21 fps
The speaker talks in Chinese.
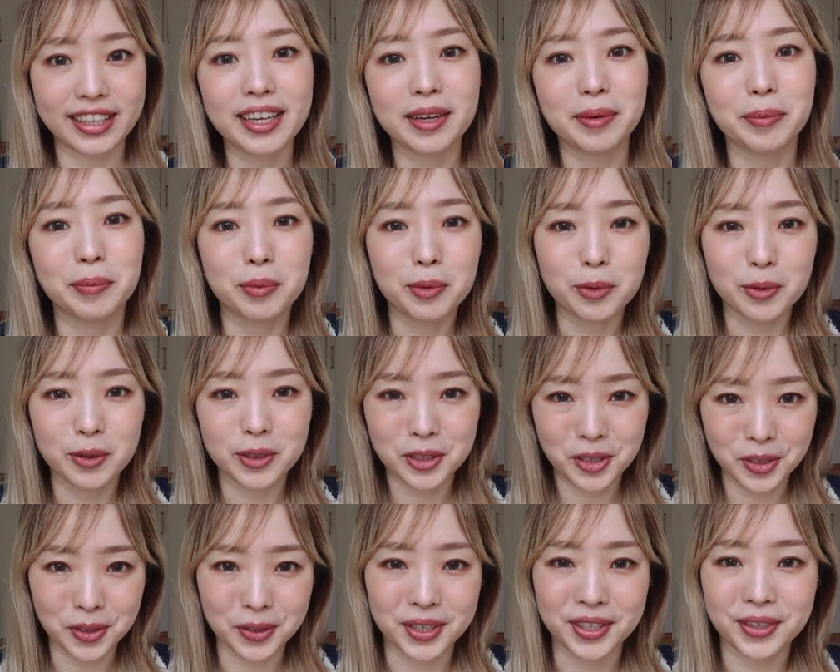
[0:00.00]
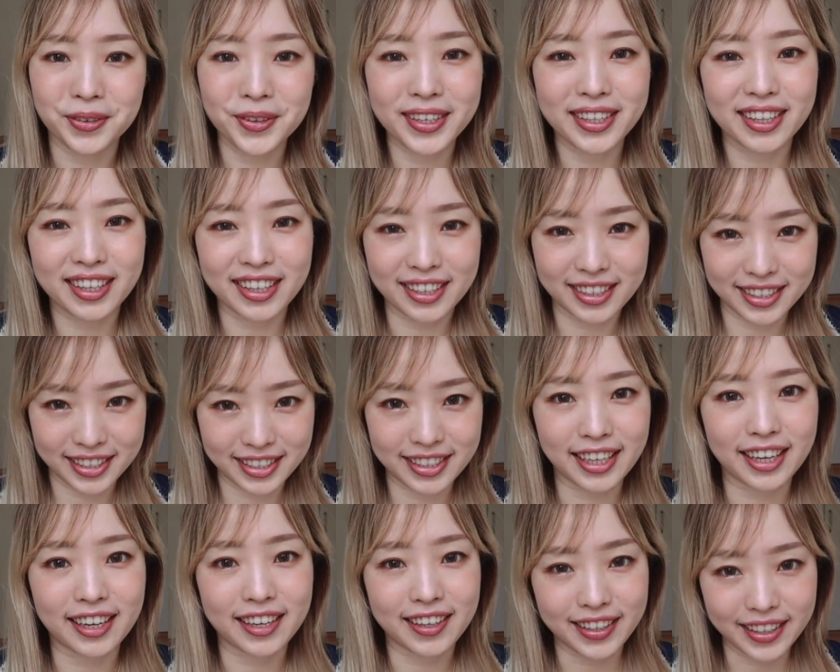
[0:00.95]
电波九个月的
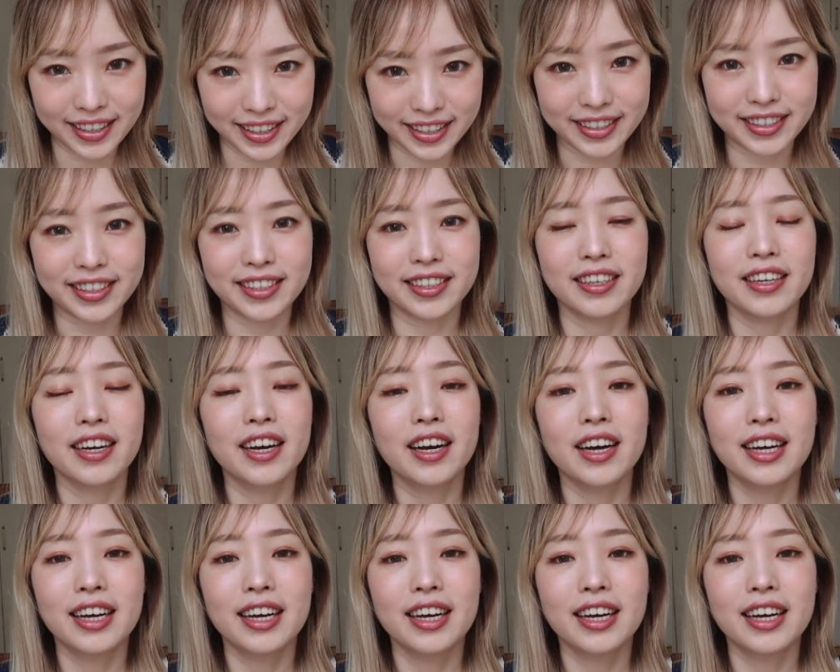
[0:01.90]
心得。